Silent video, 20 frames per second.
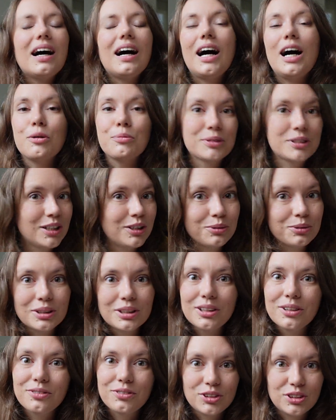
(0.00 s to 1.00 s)

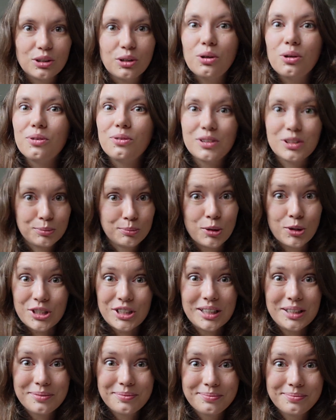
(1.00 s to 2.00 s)
абсолютно все
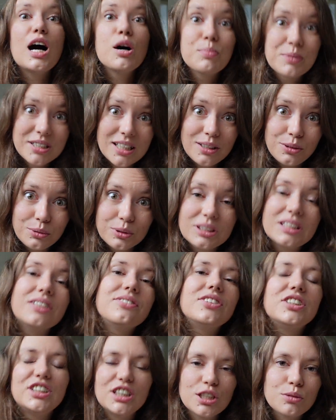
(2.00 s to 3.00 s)
возможно.
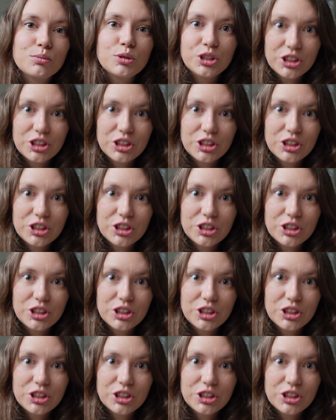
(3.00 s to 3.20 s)
Абсолютно всем